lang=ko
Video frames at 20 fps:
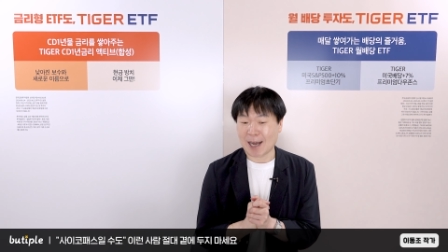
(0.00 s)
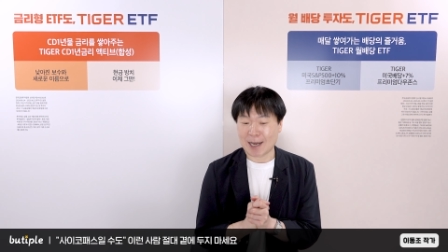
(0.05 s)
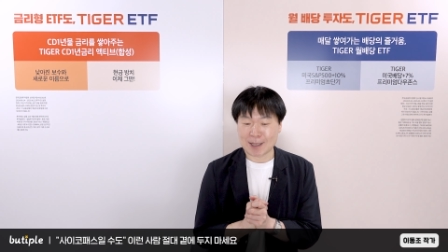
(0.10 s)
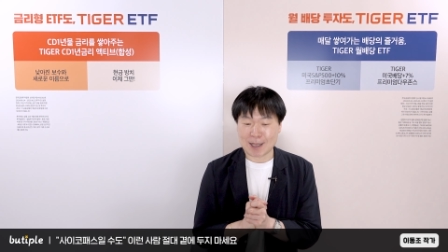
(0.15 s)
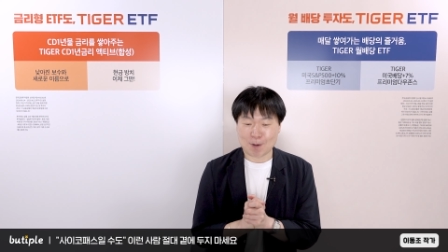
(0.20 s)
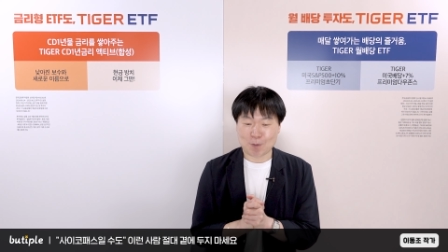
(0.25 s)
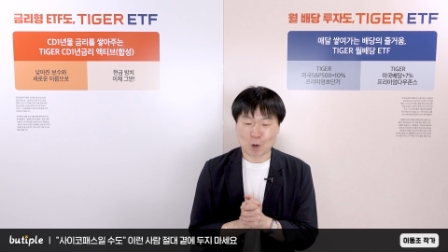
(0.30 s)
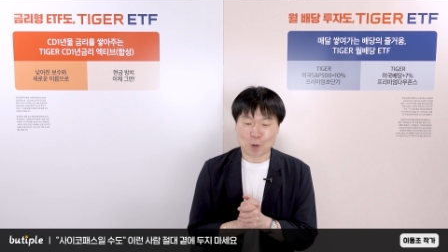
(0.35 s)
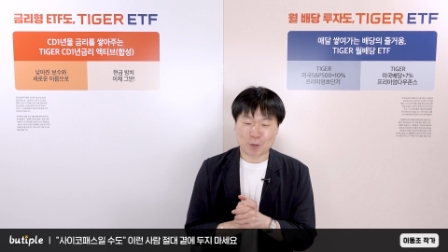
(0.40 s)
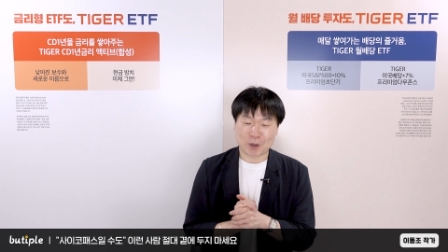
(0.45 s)

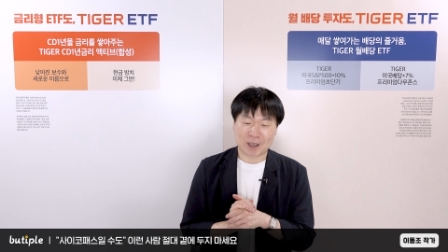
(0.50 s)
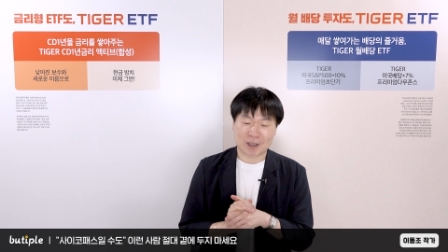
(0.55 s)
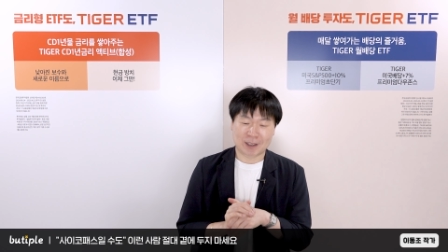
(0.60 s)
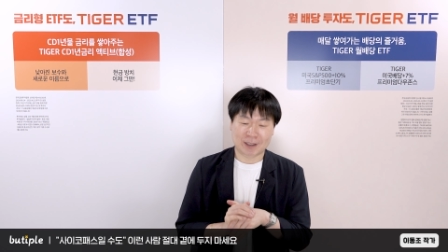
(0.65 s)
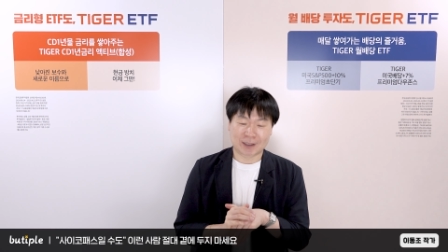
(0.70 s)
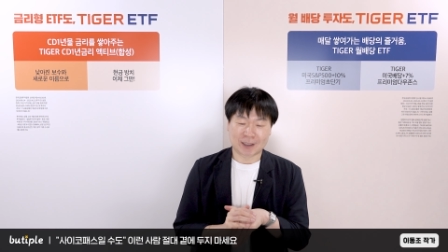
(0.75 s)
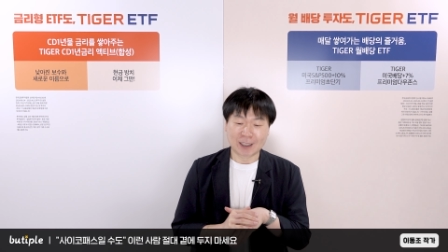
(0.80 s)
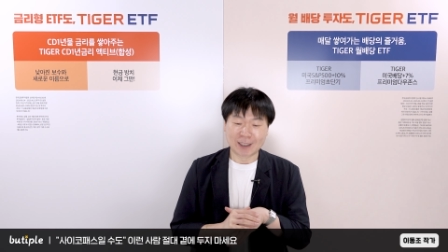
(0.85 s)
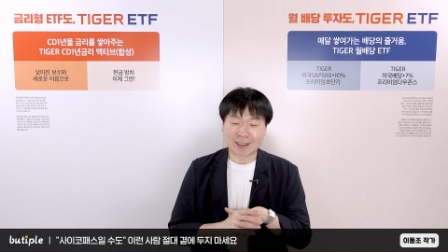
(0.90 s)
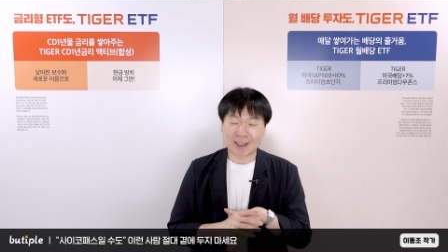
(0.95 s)
하다
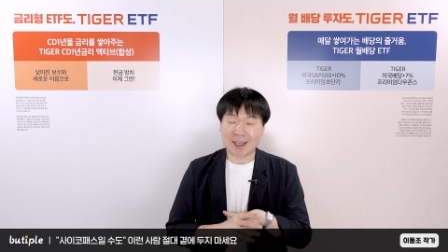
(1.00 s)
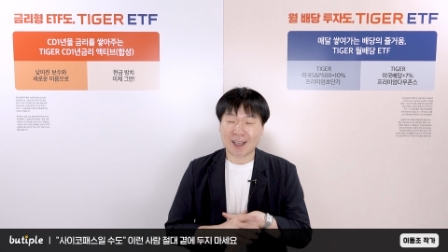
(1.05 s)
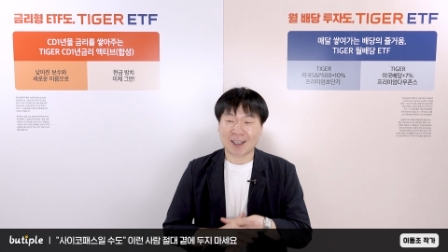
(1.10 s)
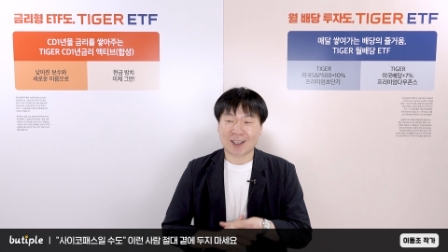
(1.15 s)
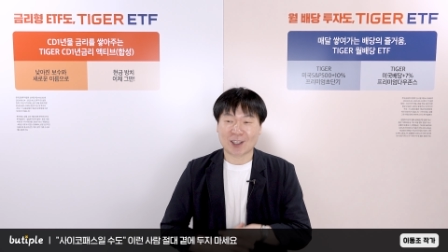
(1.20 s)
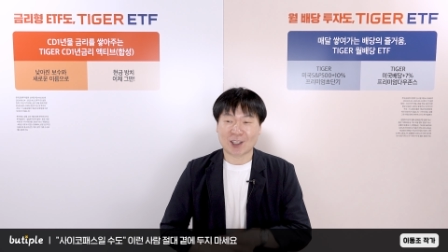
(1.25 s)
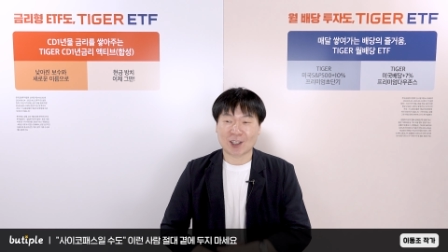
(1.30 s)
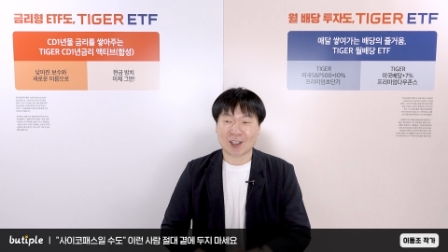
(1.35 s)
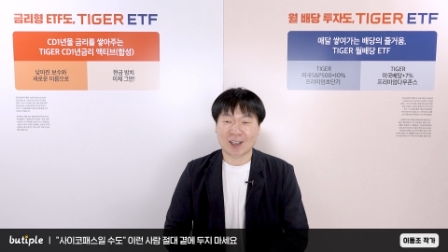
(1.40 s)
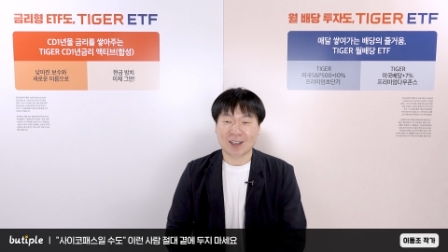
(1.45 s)
보면
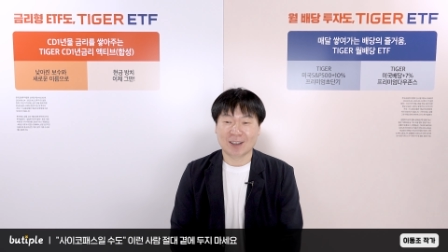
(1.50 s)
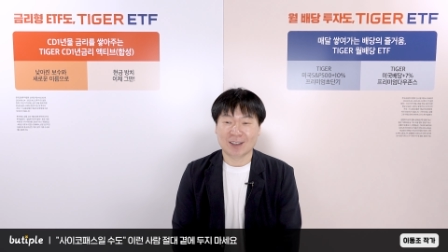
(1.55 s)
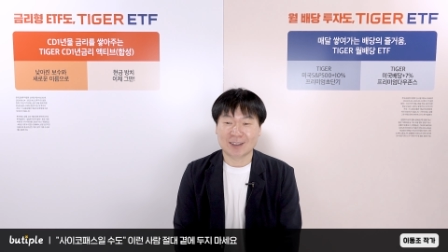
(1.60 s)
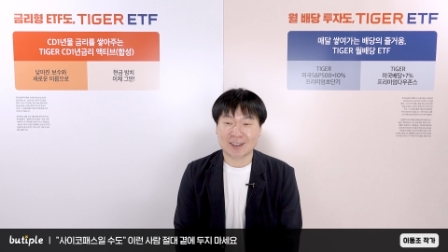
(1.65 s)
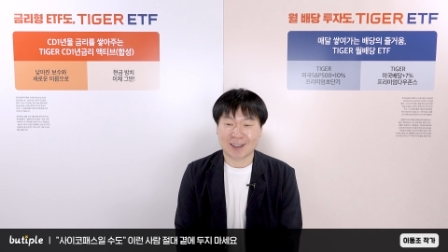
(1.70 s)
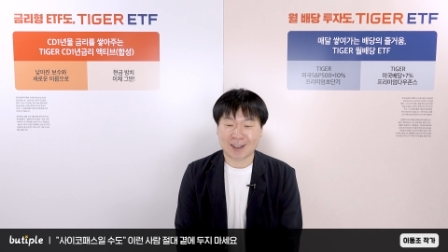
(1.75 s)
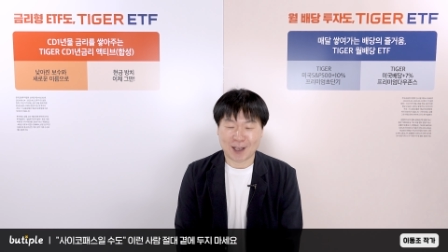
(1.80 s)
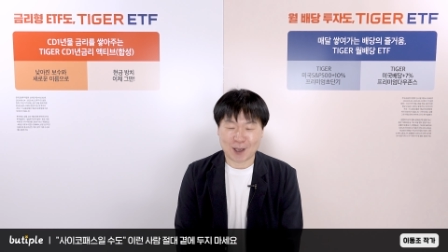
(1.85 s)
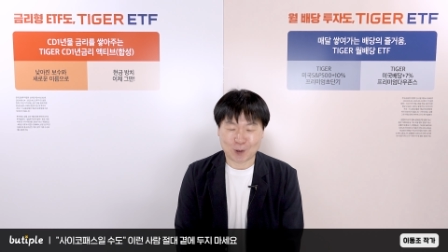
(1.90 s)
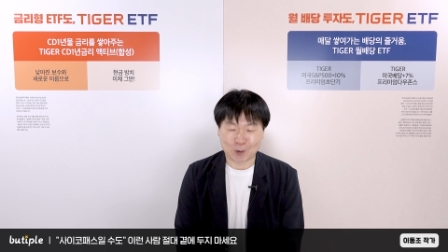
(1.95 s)
절대
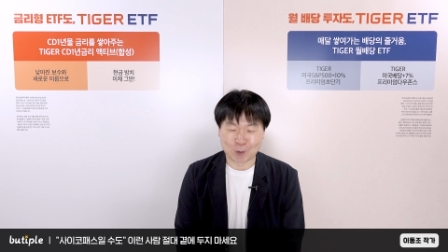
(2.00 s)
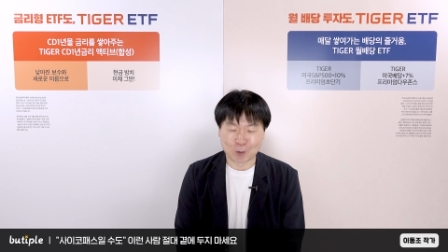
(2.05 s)
곁에